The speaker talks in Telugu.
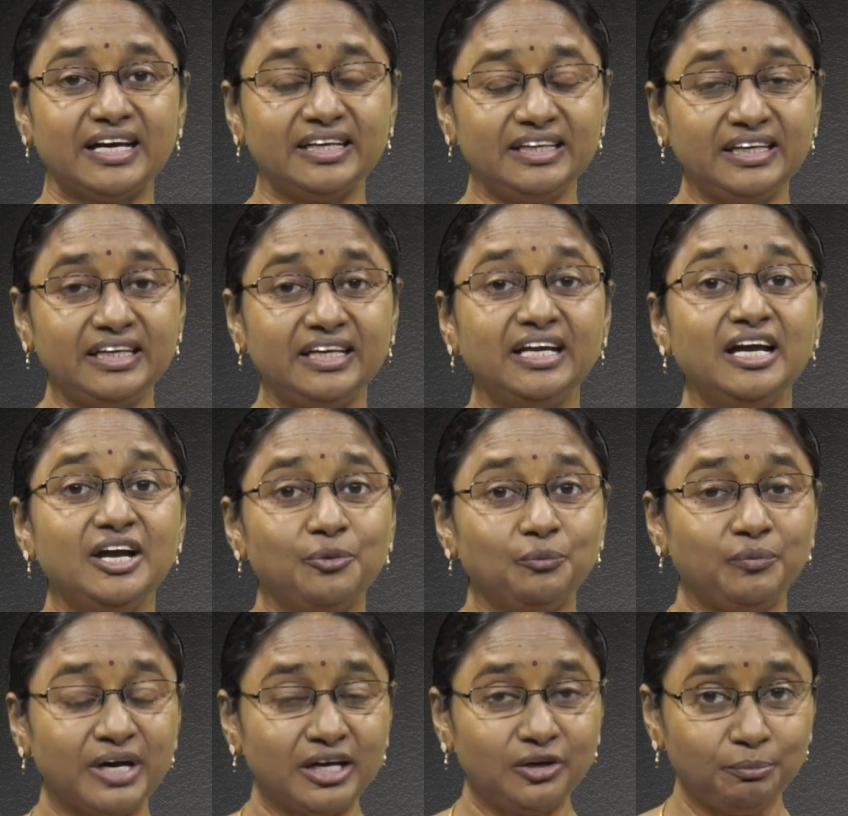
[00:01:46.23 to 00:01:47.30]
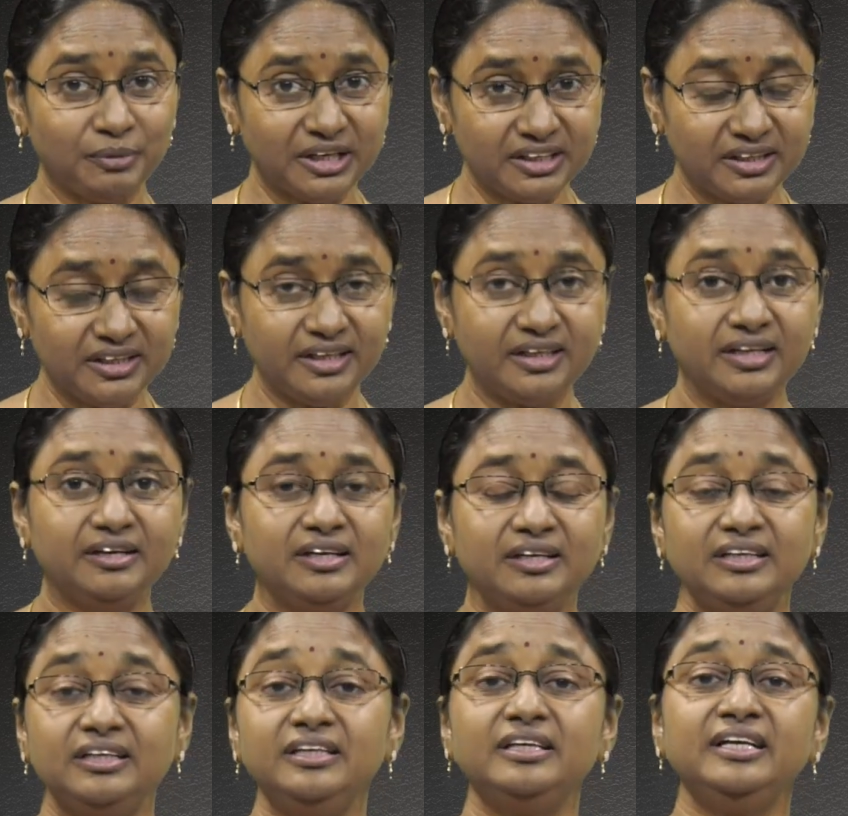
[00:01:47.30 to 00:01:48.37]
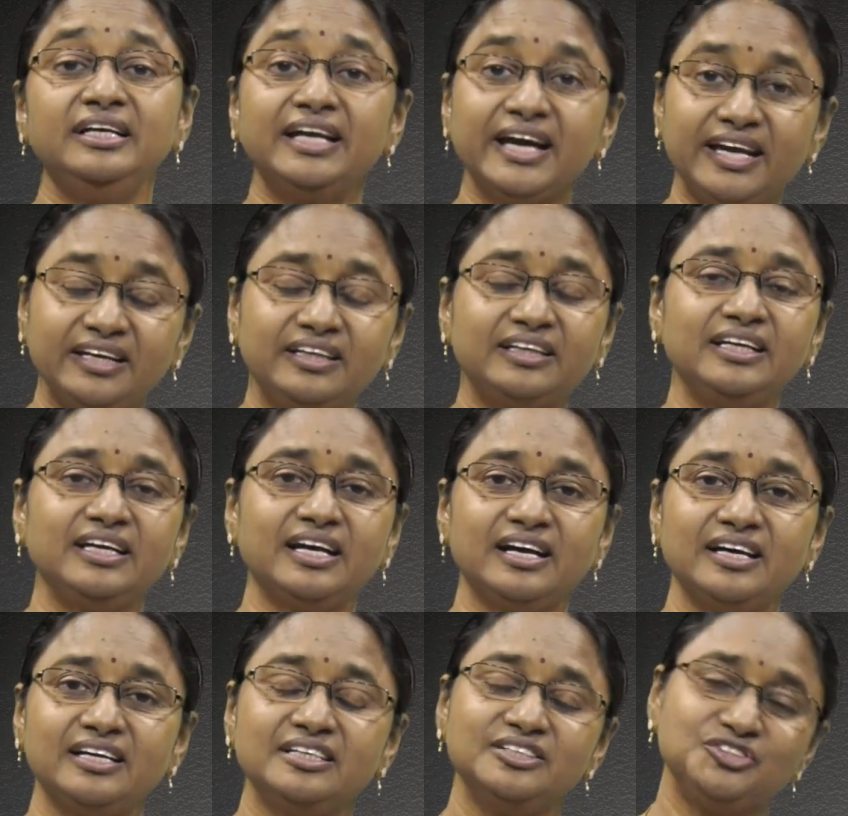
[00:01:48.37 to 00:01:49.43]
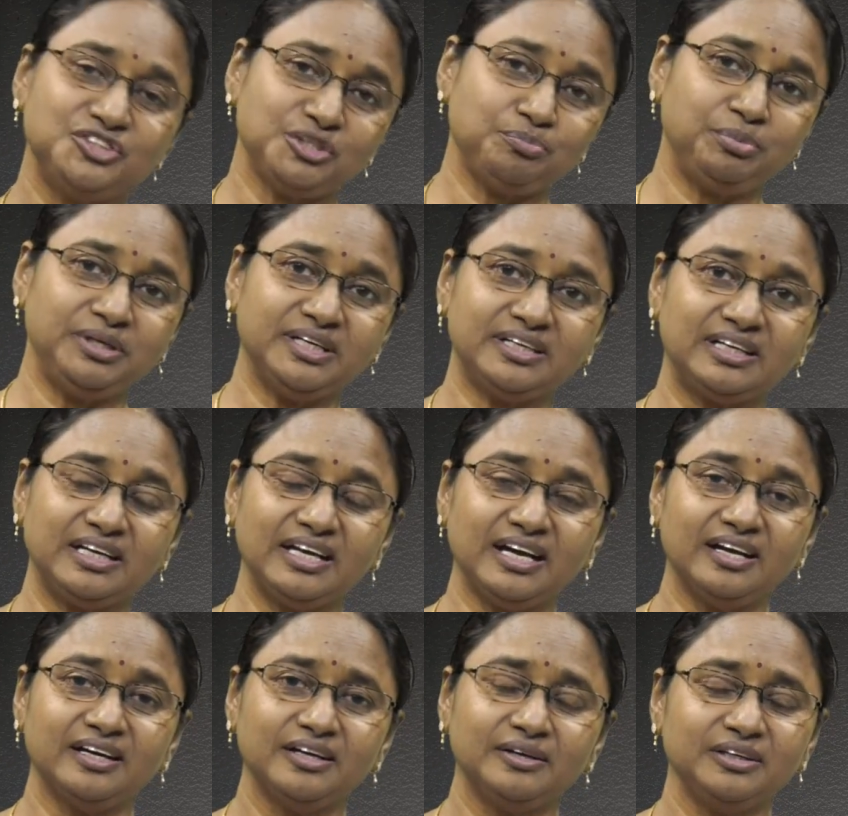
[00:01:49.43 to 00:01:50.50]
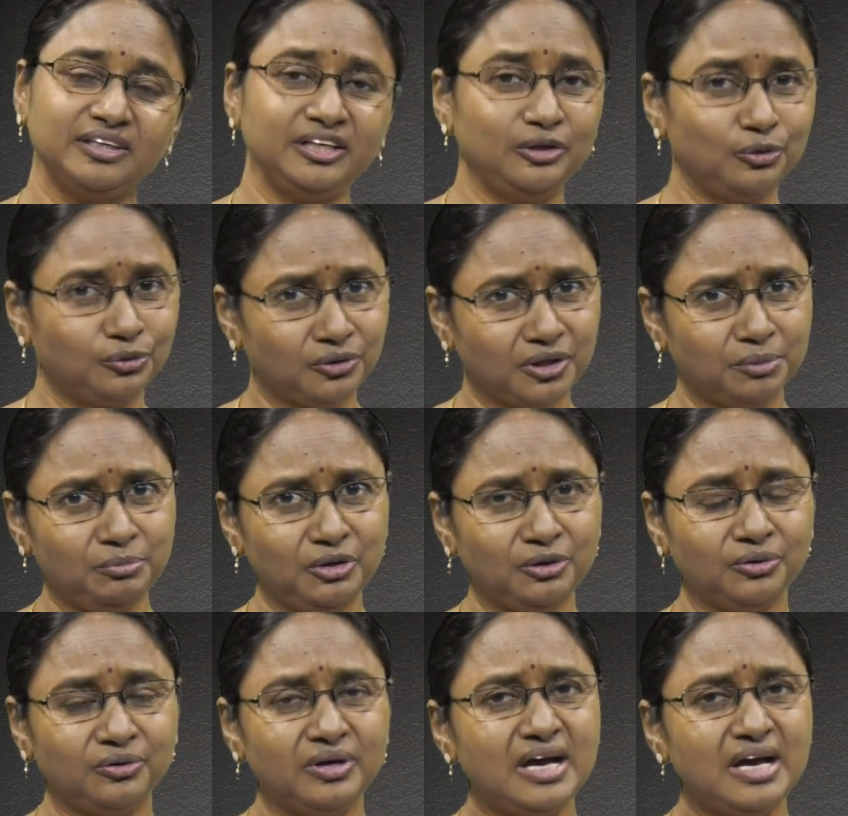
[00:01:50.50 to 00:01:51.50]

అని వాళ్ళు మనకి ఇండైరెక్ట్గా చెప్పినట్లుగా ఈ లోకంలో